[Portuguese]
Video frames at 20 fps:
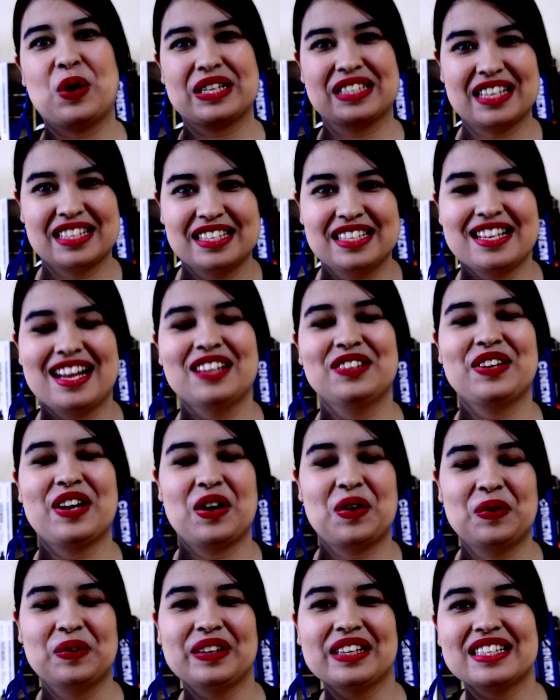o assassinato que
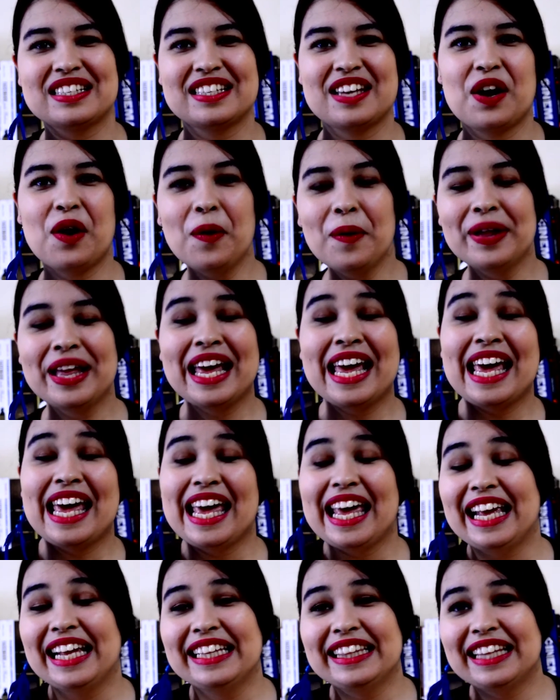aconteceu,
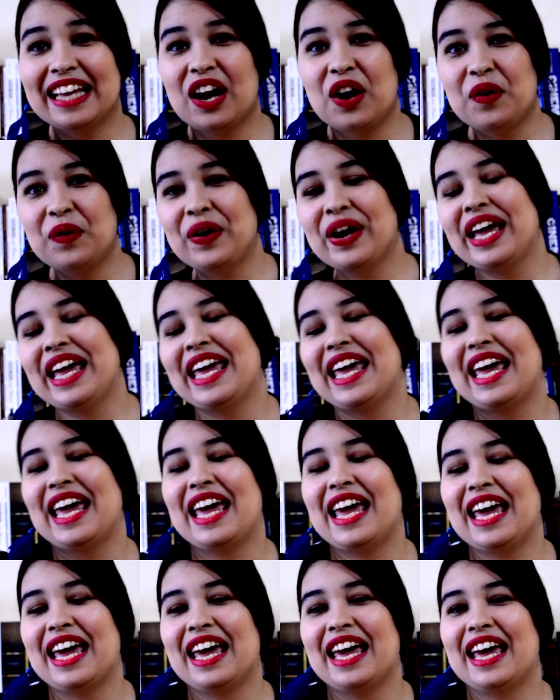então
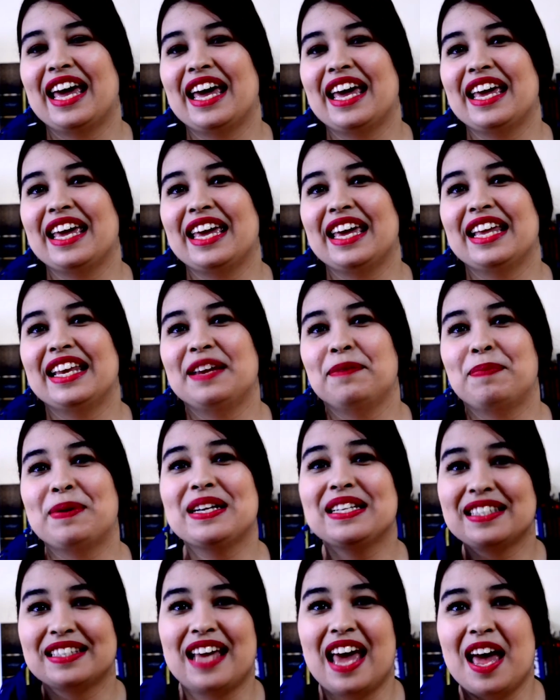é, ele
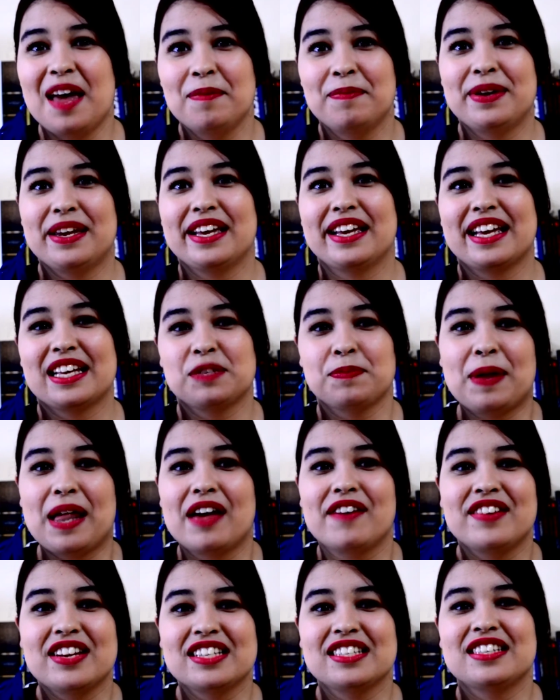percebe que as
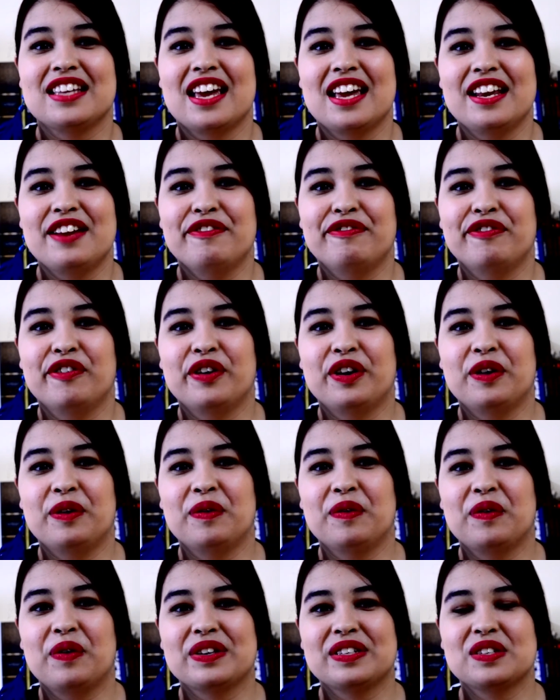palavras dele
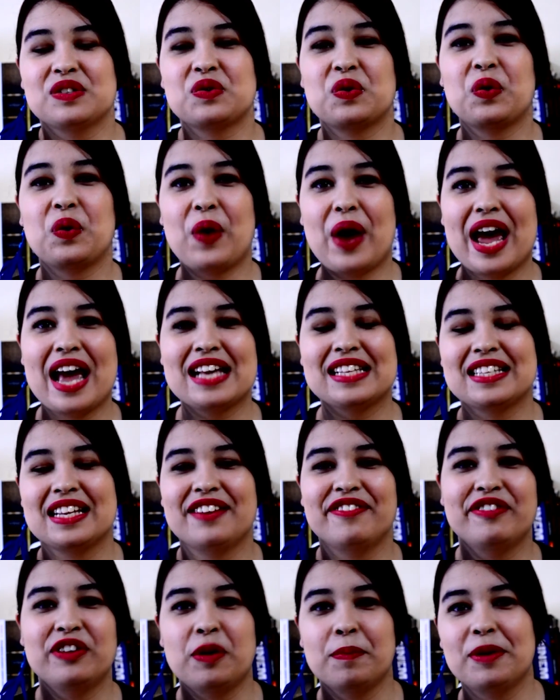foram coisas cruéis.
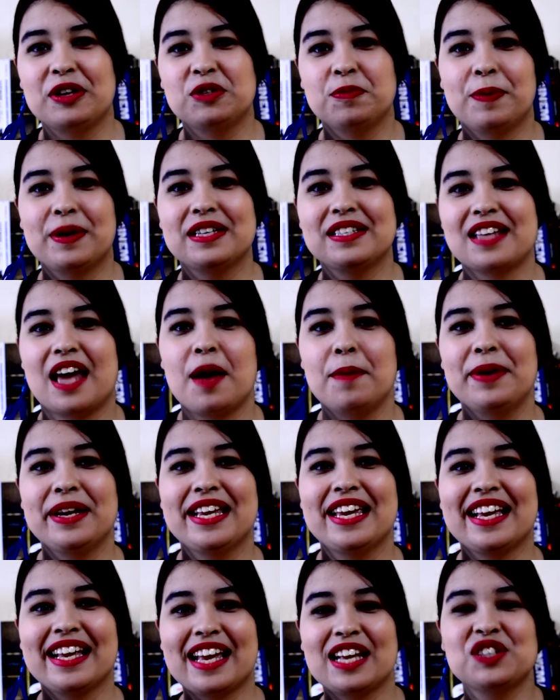Ele finalmente percebe
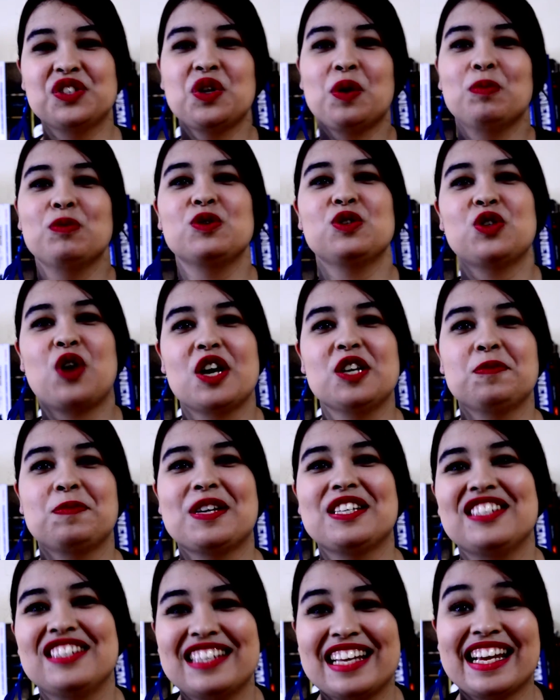que quem somos nós
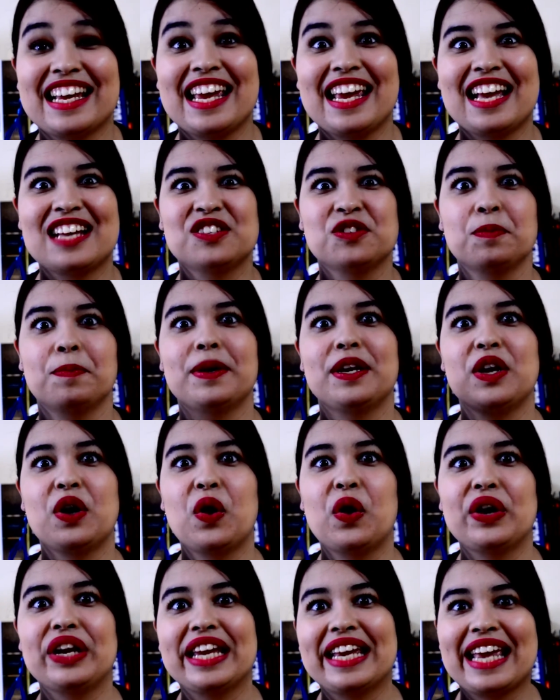para dizer quem é
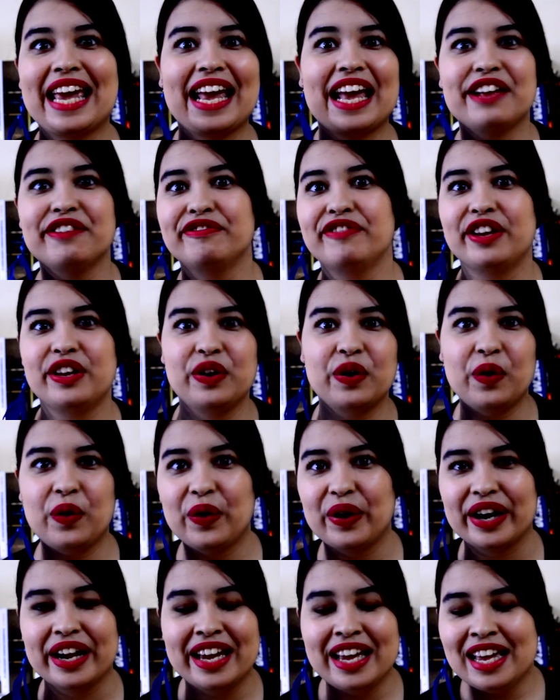superior e quem é
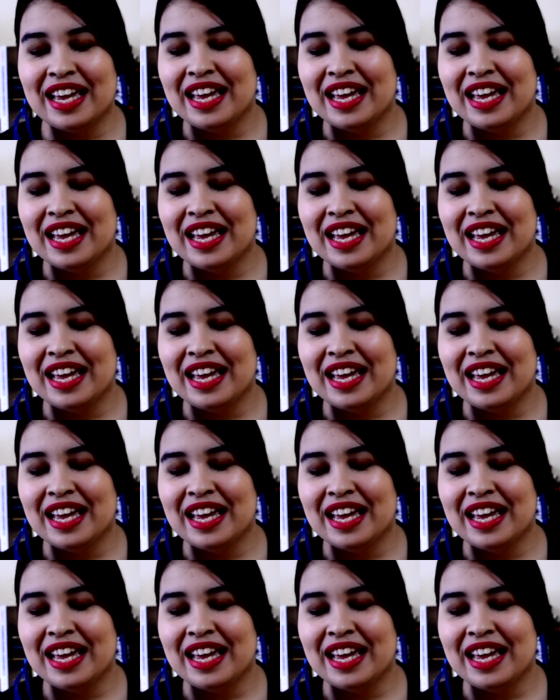inferior?